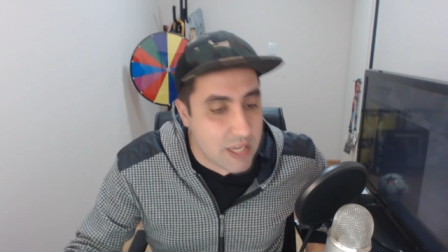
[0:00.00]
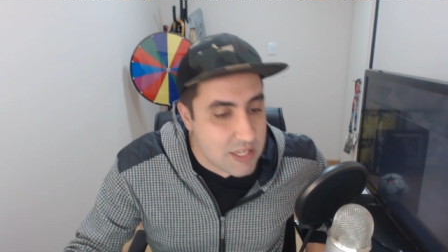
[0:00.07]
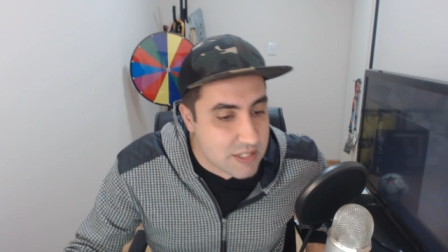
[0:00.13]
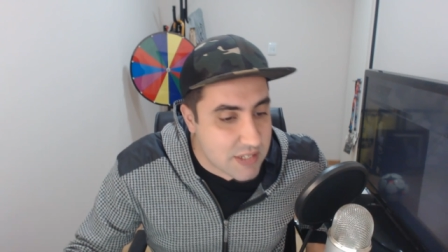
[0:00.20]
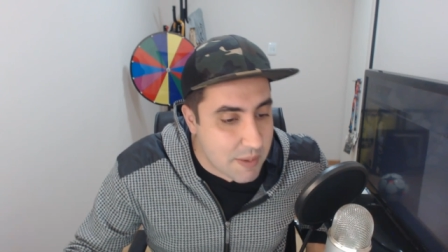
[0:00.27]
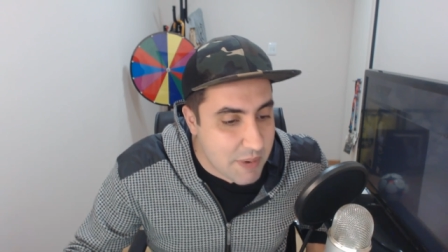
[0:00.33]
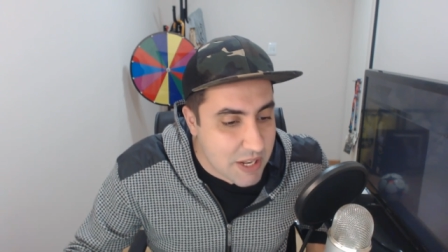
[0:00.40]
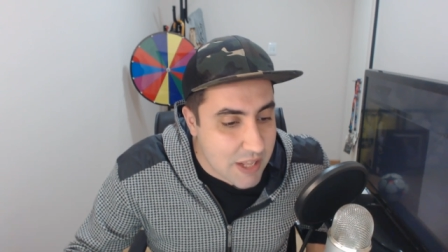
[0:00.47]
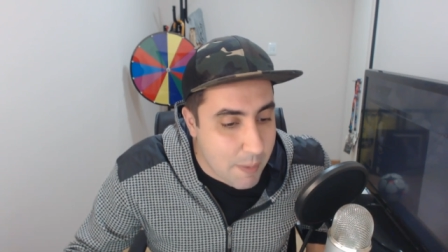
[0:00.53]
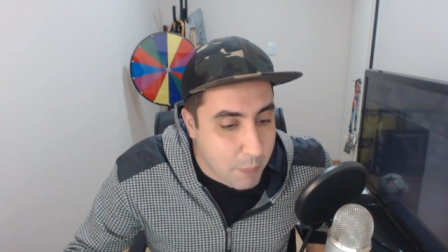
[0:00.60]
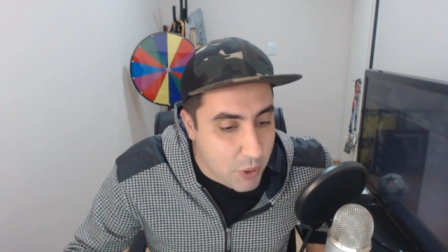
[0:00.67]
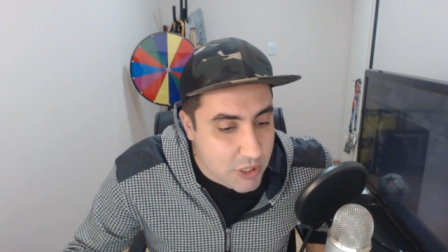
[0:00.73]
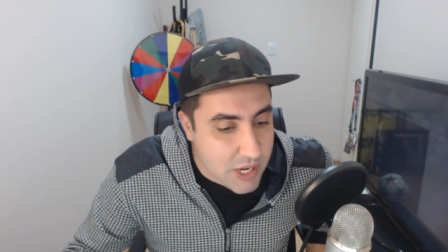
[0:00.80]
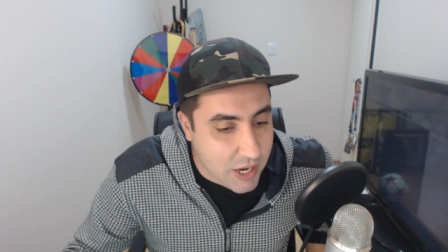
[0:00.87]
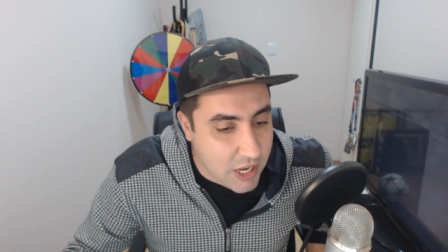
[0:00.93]
15.000 de
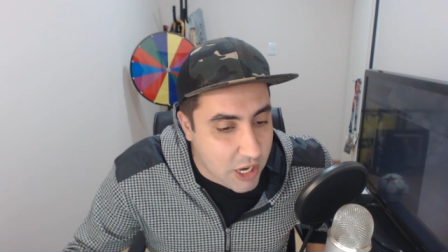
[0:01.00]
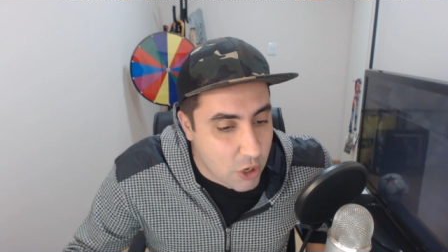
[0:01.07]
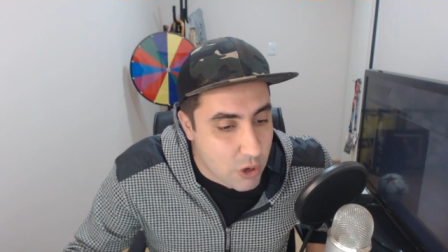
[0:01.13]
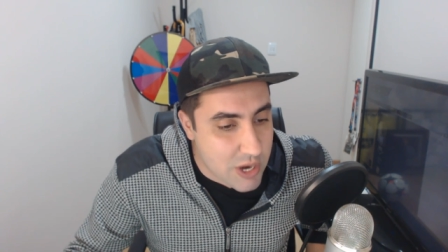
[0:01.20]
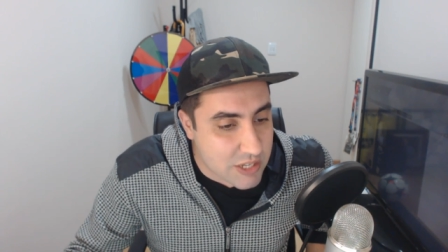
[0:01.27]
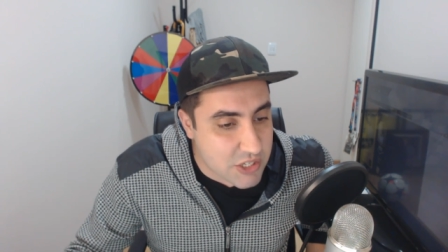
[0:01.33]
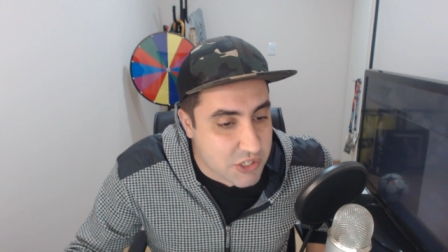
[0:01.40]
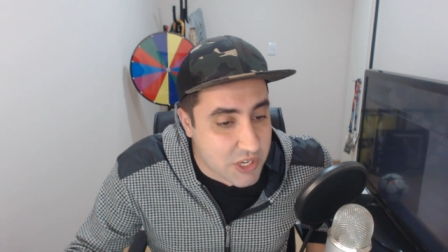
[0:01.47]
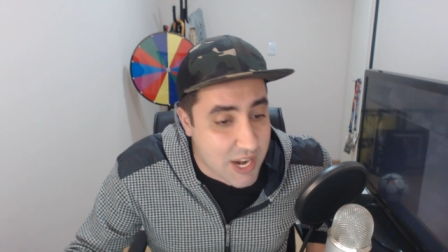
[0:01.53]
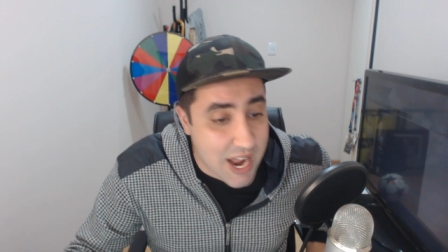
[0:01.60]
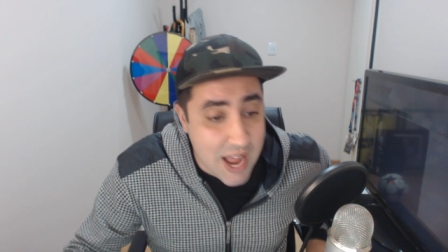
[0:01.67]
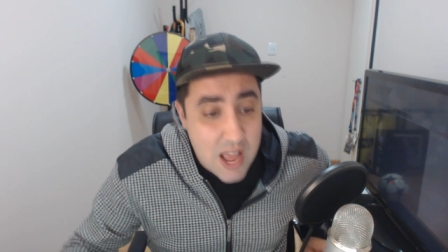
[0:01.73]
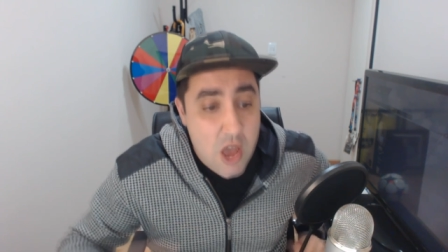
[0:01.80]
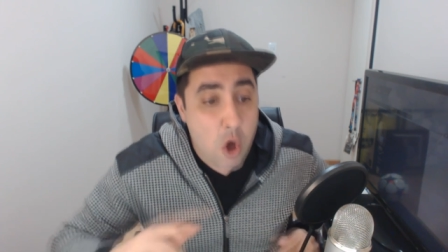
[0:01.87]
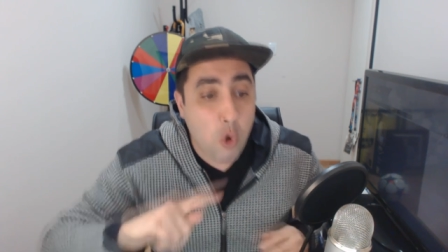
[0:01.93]
apuesta, créelo, y así será.